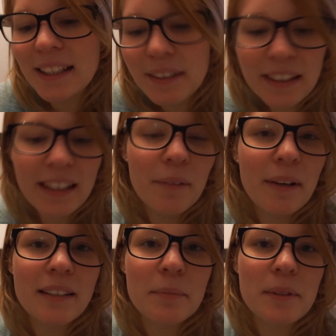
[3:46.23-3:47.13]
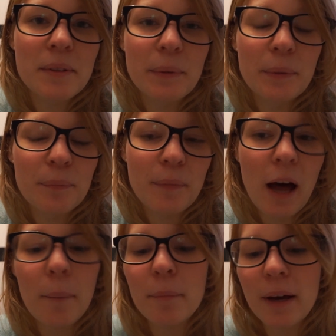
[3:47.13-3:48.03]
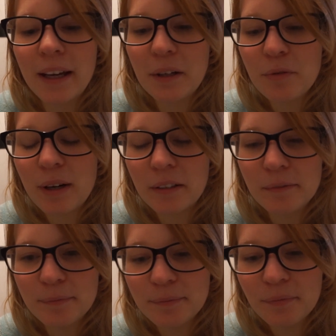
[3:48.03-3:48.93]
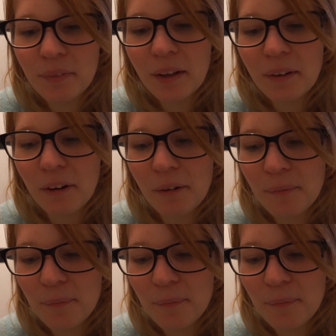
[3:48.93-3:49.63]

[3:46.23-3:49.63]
Und dann haben wir erst mit so Abendbrei angefangen. Genau.